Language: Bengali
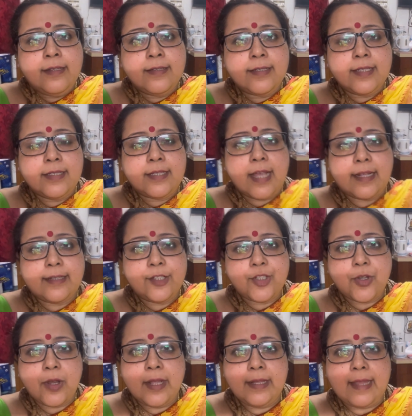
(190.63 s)
যে যাদের
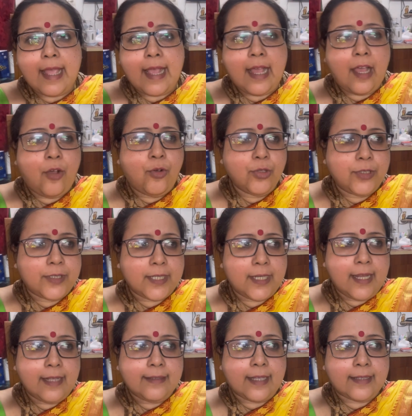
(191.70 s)
সঙ্গে দেখা হচ্ছে
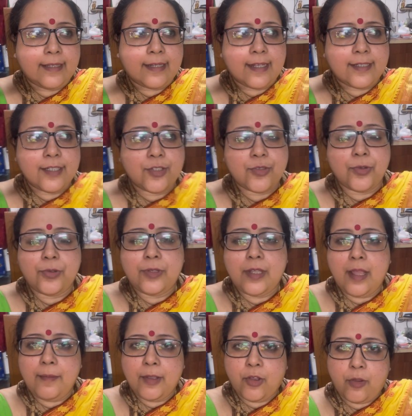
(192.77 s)
না তাদের কাছে সত্যি
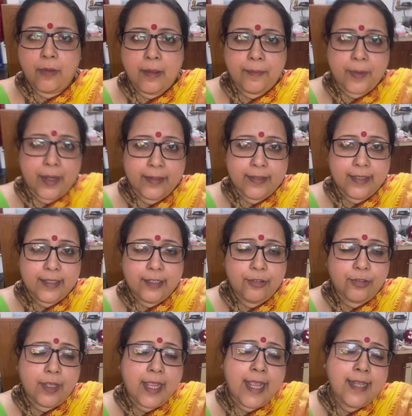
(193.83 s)
আমি ক্ষমা প্রার্থী
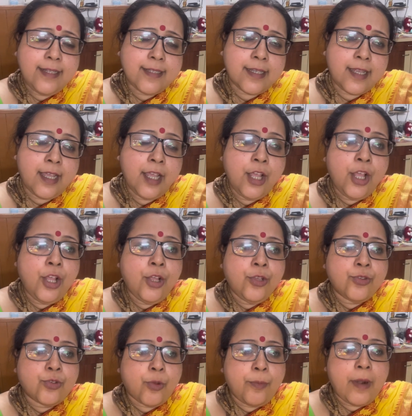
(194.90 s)
কিন্তু এই যে
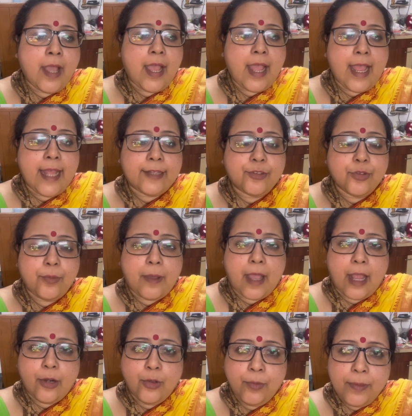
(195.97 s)
তোমরা এত
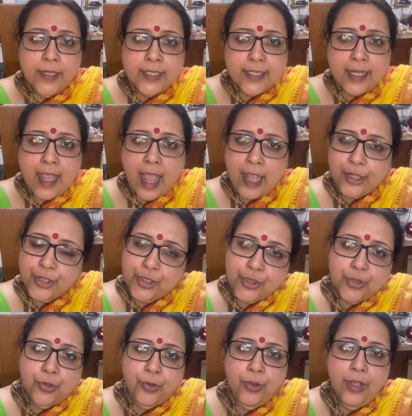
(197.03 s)
ভালোবেসে
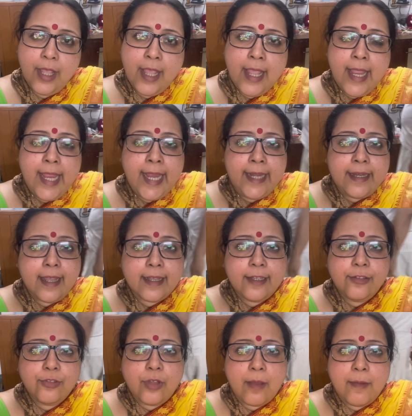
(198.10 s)
আসছো এটা
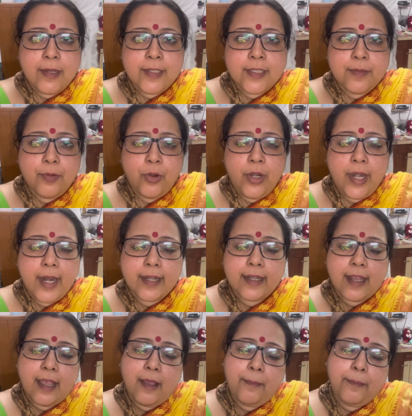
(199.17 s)
কিন্তু আমার জীবনের
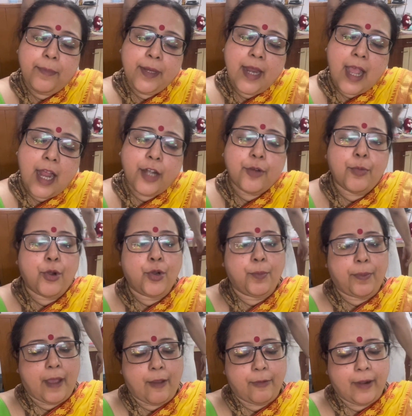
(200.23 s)
একটা বিরাট বড়
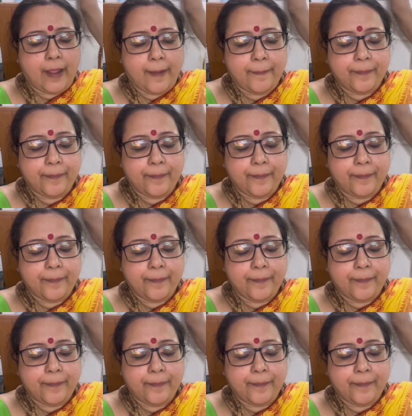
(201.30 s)
পাওনা